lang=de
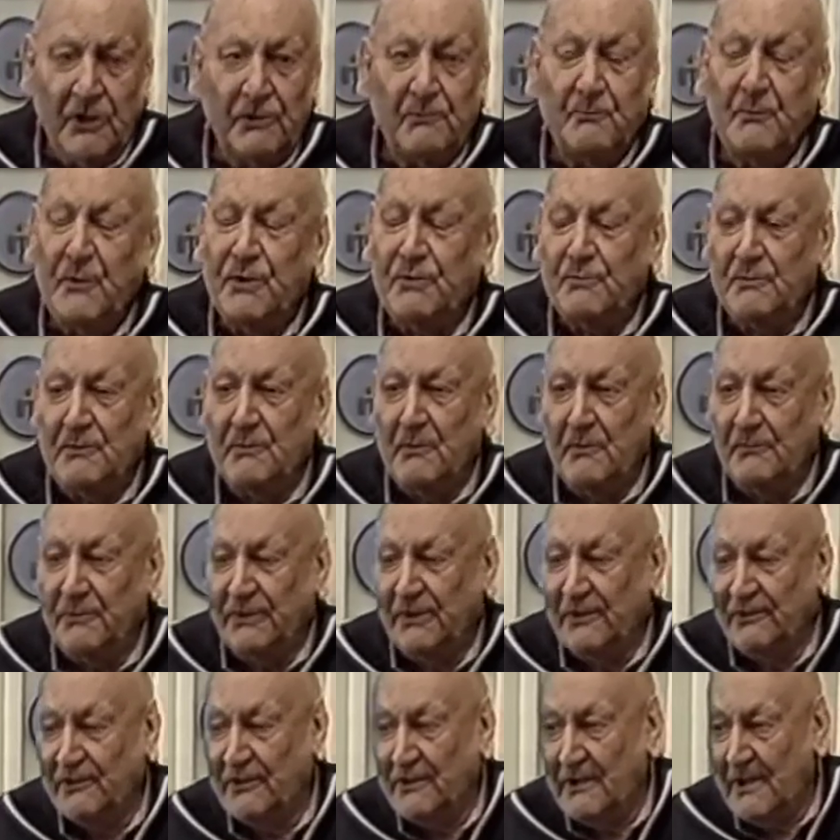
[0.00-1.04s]
das muss man immer
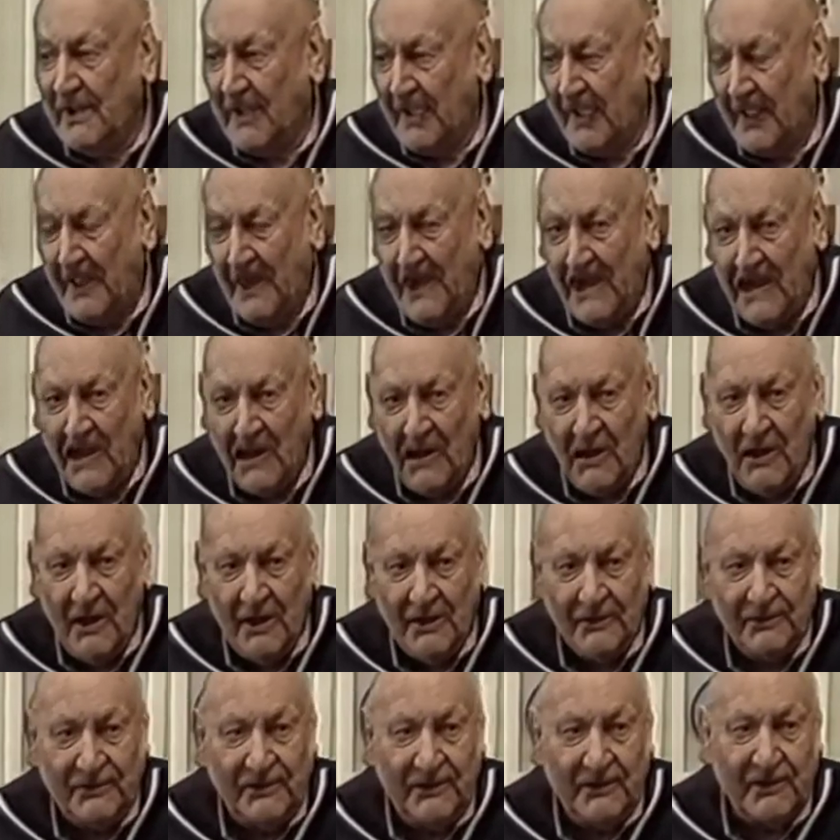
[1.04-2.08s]
wieder sagen.
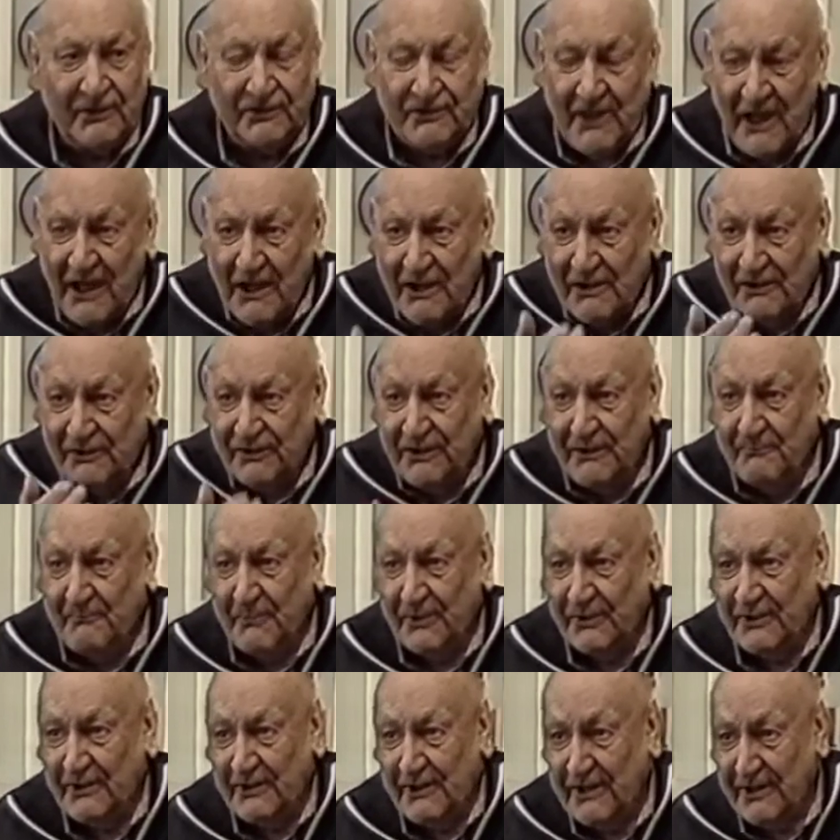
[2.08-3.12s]
Die Gedanken, die
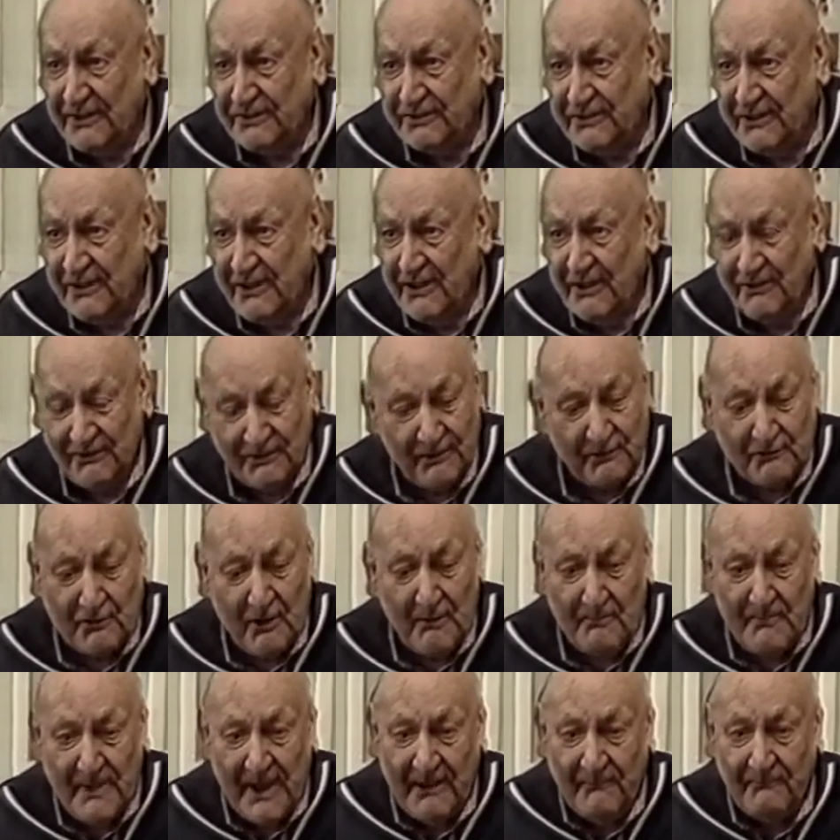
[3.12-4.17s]
man da hat, die
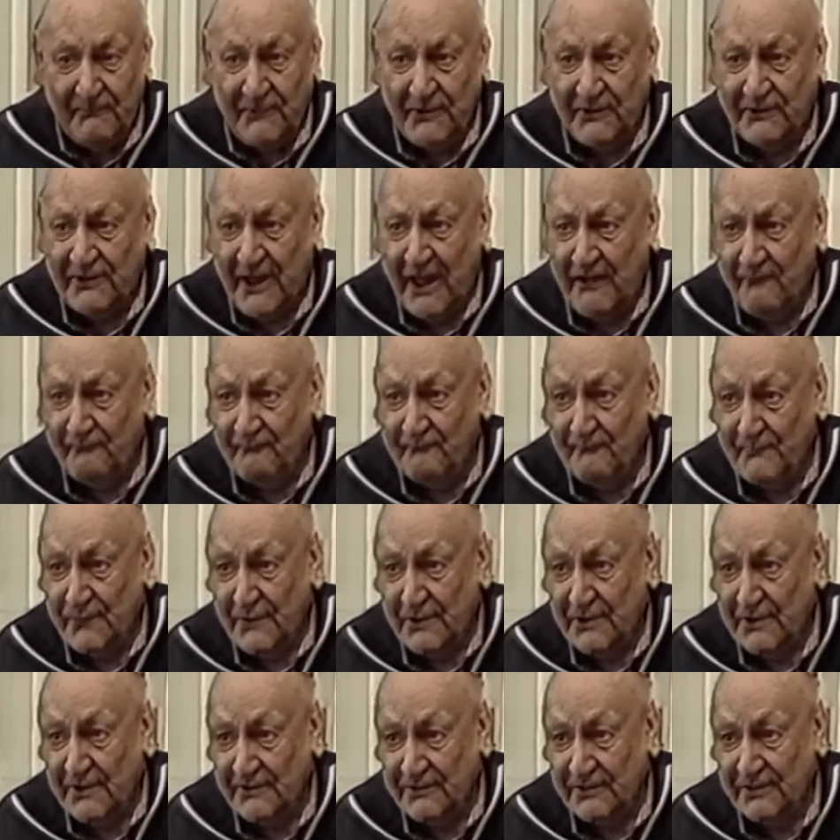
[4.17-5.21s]
kommen einem wie
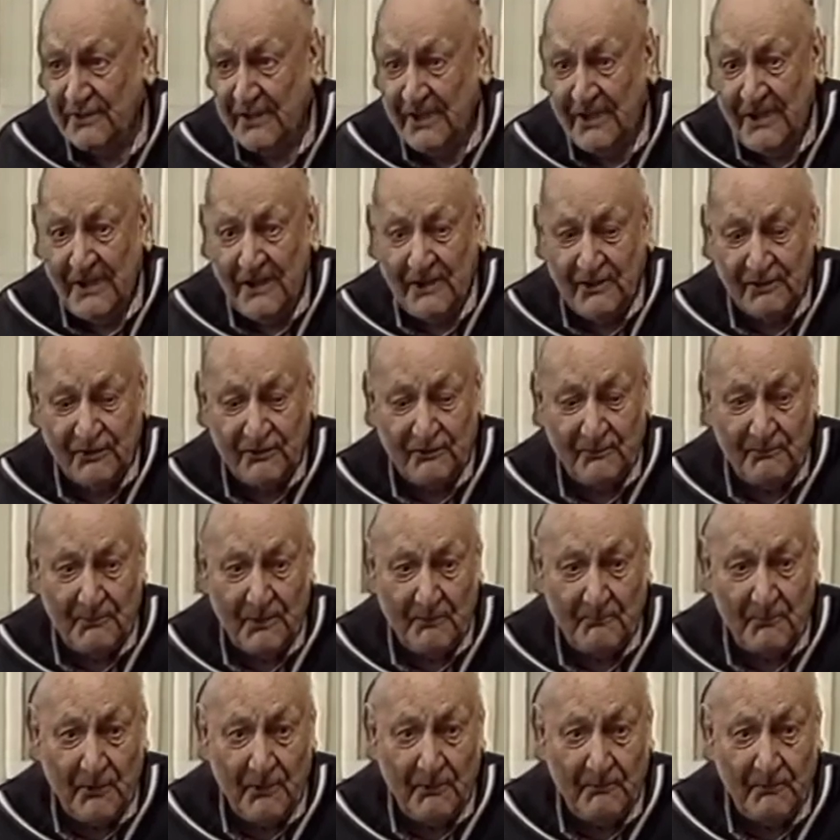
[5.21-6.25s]
Seifenblasen, so
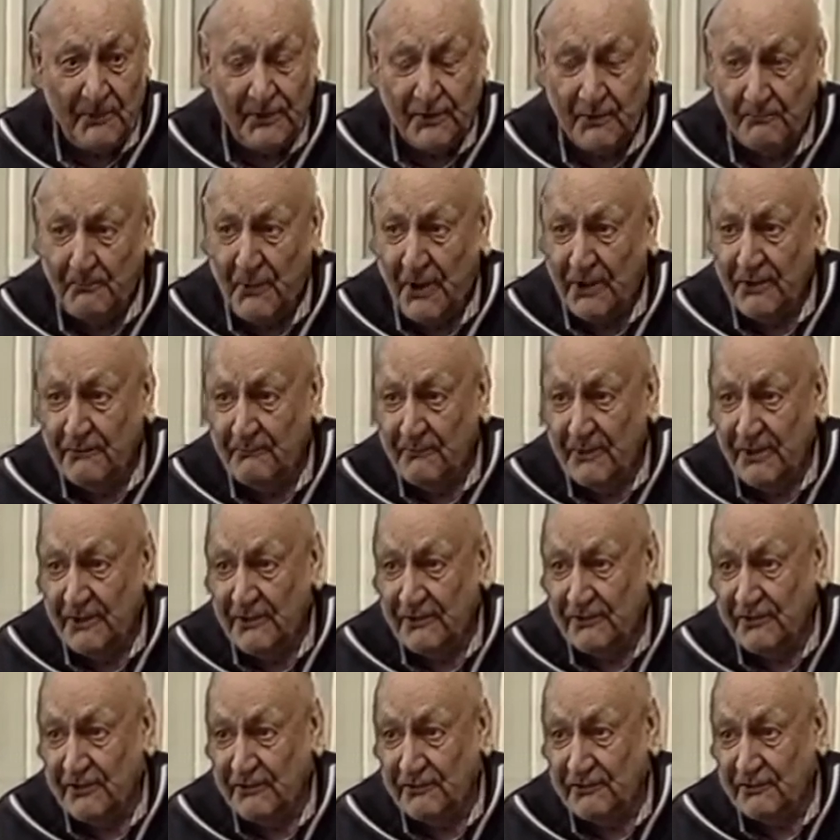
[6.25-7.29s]
wenn man in der
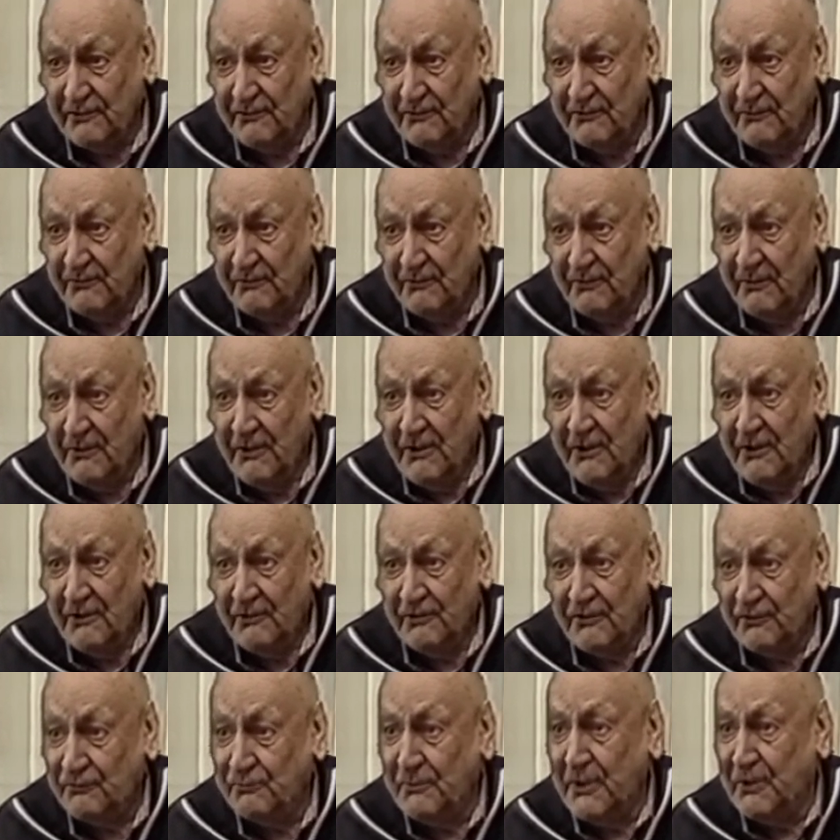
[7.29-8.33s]
Badewanne sitzt und äh,
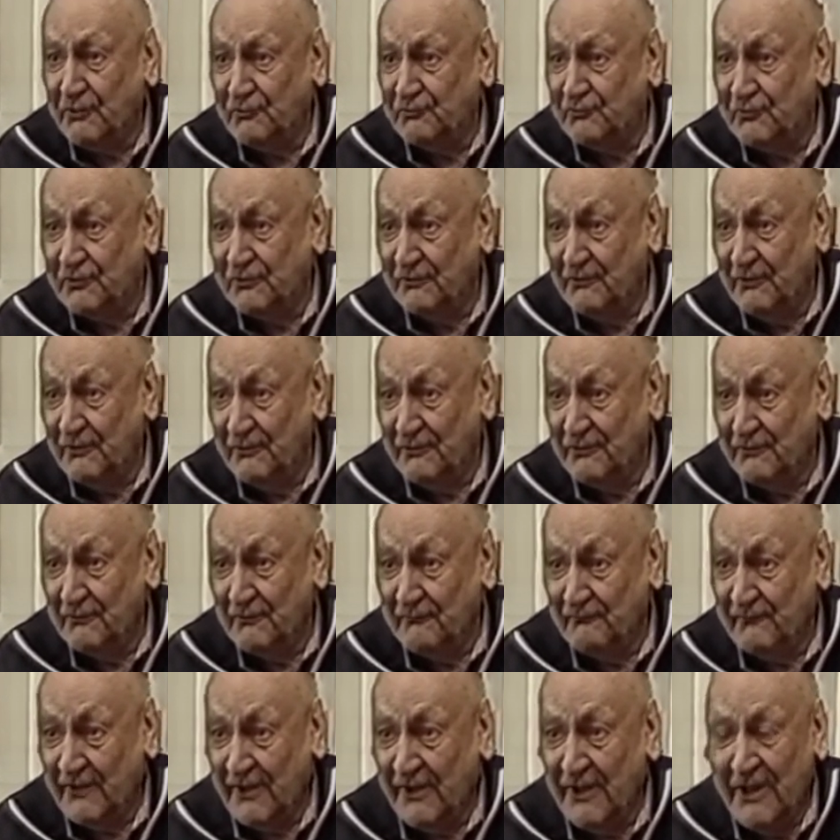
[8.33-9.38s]
sich wäscht. Äh, so
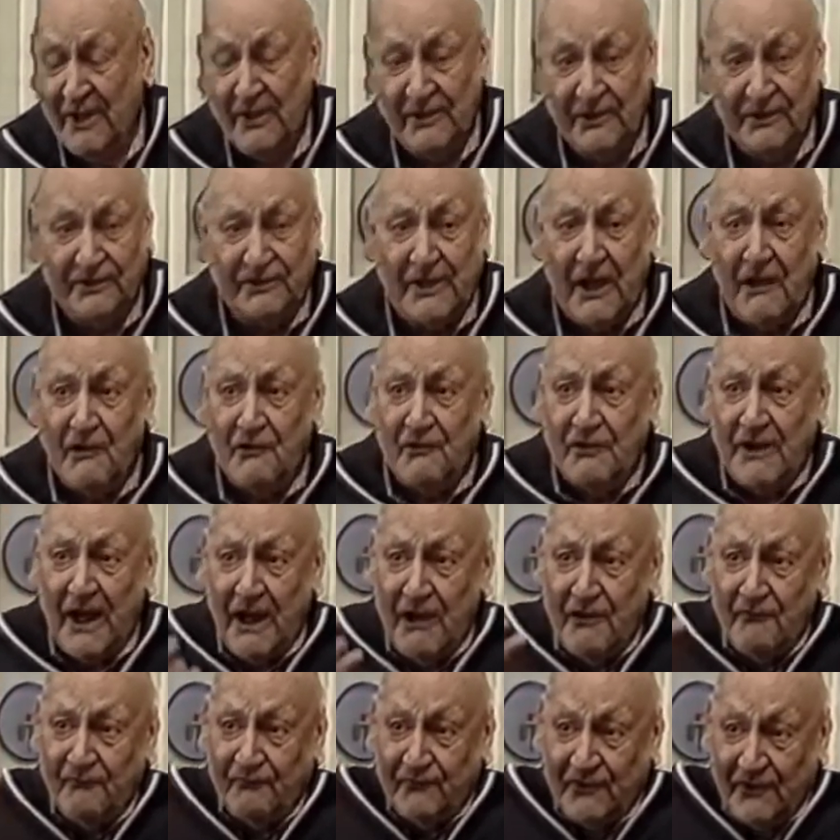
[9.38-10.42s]
ungefähr. Die tauchen
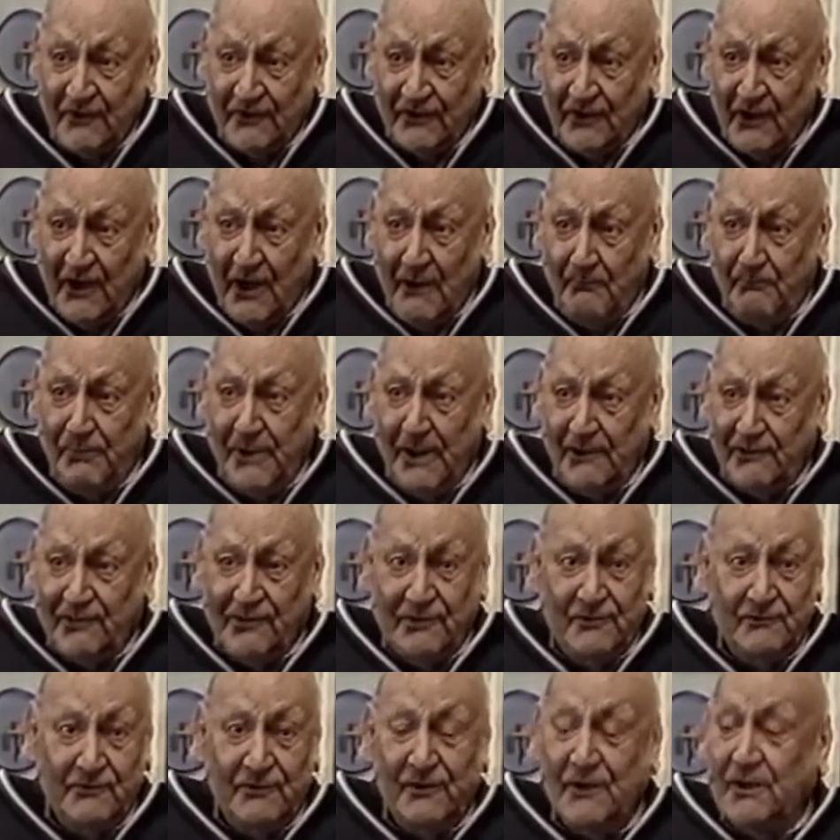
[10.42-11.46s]
aus, sind da,
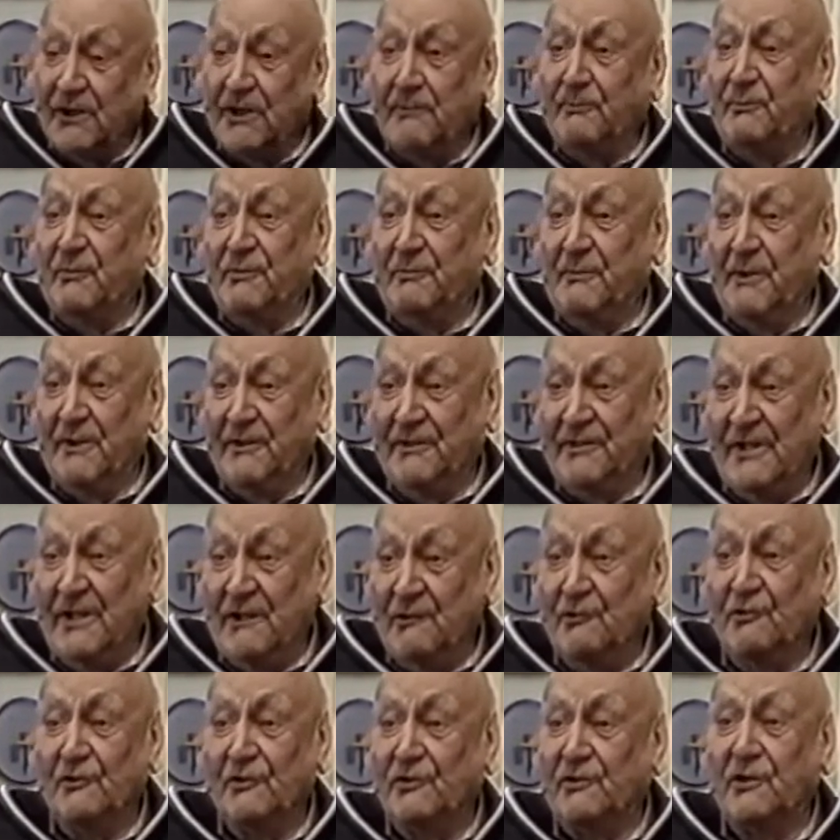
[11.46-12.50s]
platzen und da gibt es was.
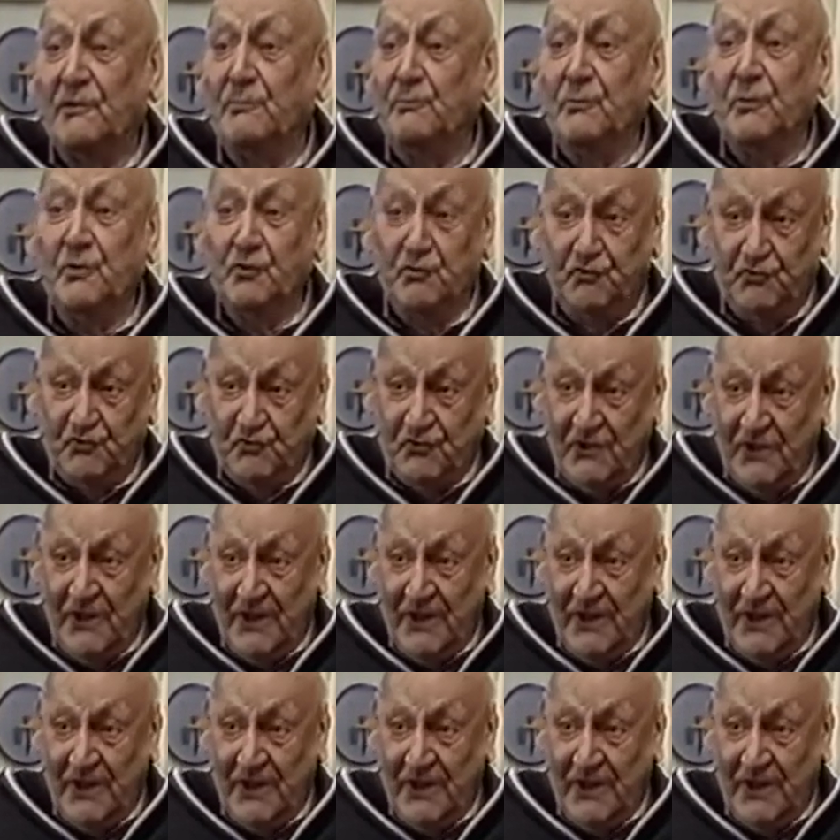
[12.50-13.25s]
Oder es gibt nicht.